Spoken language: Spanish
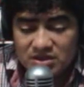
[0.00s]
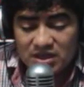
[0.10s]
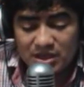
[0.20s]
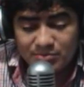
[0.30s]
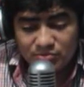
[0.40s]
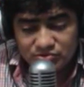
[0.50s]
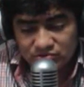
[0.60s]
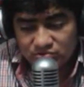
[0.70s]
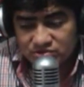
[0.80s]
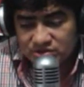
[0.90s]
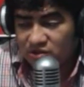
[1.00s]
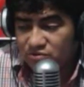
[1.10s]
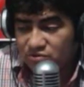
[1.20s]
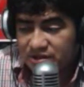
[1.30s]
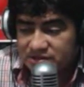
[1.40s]
hemos escuchado
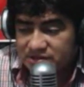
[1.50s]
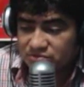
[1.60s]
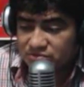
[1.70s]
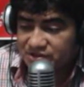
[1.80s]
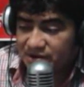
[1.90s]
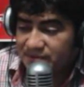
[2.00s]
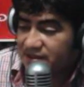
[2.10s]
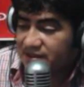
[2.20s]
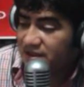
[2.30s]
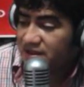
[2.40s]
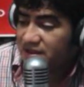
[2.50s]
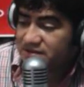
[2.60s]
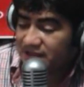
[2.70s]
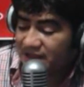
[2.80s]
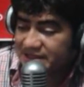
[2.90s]
durante nuestra vida
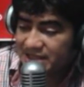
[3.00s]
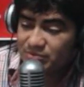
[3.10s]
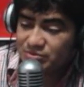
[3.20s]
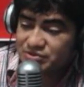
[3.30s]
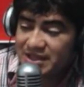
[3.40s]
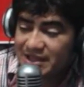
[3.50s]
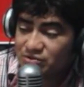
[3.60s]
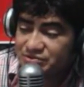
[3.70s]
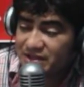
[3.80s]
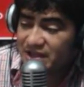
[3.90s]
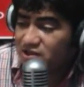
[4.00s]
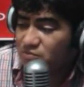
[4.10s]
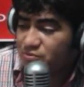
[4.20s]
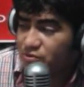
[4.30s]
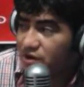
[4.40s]
negativos y que nos han
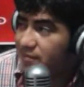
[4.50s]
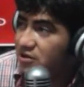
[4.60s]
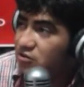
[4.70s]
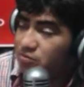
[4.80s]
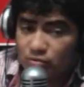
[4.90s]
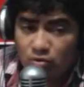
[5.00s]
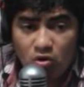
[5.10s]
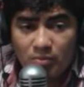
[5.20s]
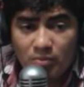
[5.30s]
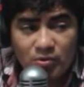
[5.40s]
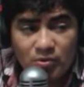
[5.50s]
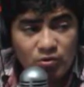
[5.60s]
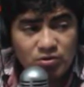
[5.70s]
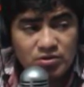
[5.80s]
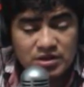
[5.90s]
ido programando poco a
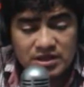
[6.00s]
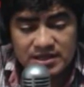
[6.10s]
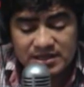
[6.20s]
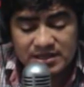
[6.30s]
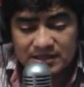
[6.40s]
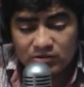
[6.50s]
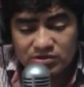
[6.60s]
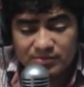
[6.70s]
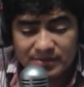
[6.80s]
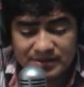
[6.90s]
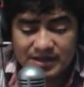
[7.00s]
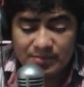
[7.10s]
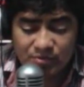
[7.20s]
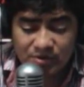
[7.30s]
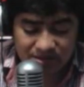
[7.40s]
poco y que de alguna
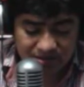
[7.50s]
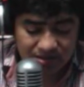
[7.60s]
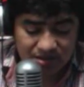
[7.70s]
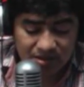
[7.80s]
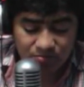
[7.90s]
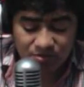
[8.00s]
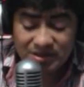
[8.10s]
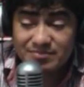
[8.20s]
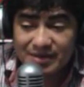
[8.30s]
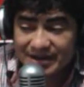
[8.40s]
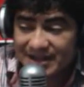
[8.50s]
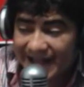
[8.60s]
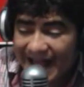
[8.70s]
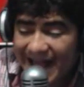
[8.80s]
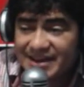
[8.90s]
manera pueden, pueden
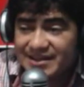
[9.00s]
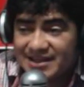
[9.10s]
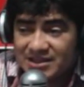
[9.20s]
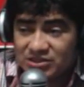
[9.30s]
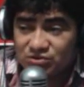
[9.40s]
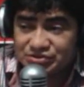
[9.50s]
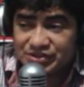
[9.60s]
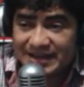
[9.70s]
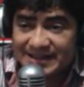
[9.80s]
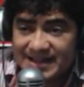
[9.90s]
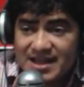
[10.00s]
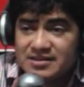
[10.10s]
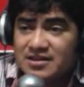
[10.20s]
marcar en totalidad